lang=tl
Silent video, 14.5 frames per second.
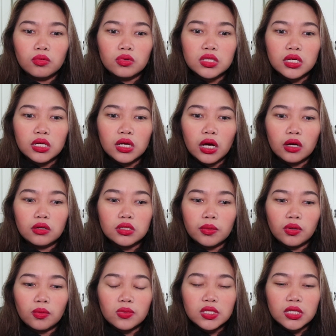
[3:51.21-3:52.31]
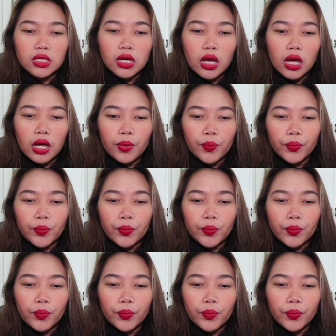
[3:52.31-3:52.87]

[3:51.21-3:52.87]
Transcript: Musiga, unsa ba to musiga?